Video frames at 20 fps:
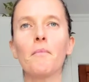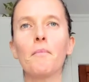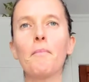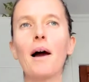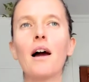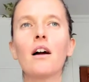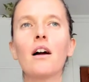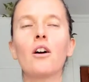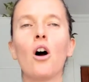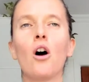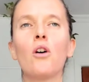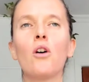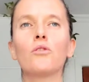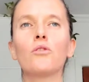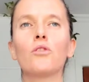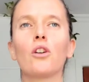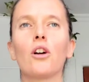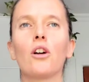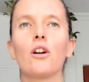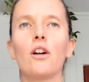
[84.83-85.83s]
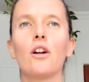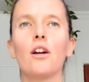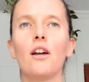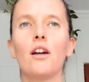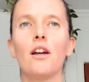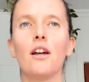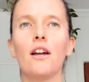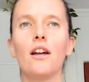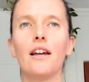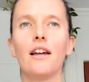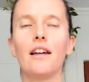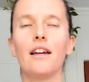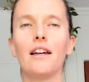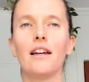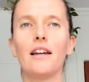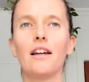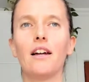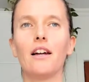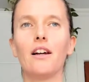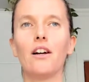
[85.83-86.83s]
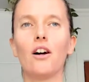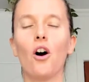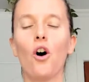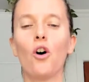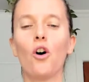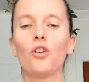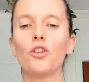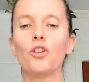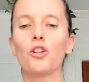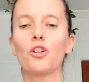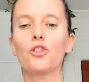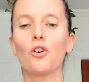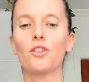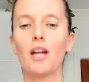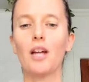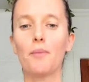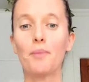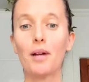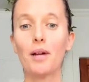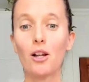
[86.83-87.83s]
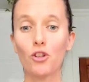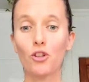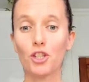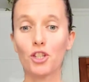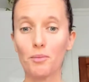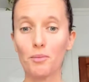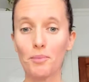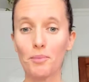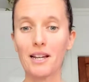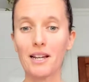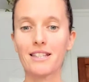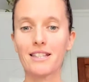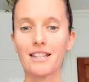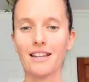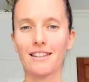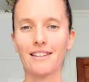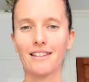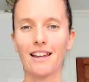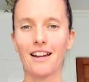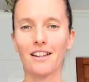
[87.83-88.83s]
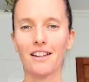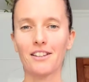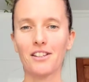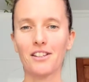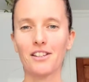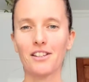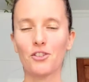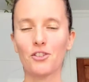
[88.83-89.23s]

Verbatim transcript: Par contre, on a ce qu'on appelle un GPS interne.